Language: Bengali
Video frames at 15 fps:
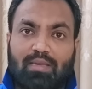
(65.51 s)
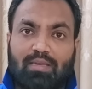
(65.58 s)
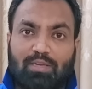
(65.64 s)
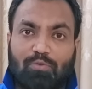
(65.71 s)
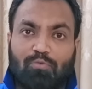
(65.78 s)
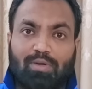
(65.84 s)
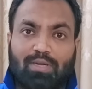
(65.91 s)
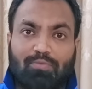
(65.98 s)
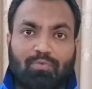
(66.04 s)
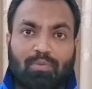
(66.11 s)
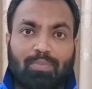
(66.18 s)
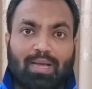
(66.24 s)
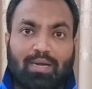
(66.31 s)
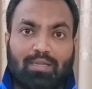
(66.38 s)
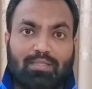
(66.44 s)
টি টোয়েন্টি ফর
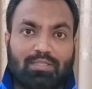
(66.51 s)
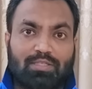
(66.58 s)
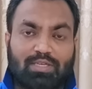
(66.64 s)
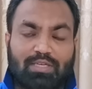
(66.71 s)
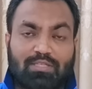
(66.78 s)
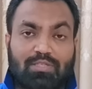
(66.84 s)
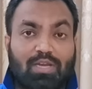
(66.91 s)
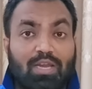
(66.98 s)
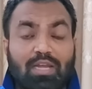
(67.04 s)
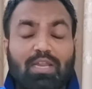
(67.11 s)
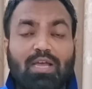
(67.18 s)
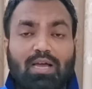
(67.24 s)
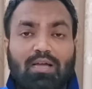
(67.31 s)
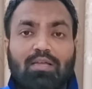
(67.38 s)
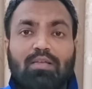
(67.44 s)
বাংলাদেশ এগেনস্ট ইন্ডিয়া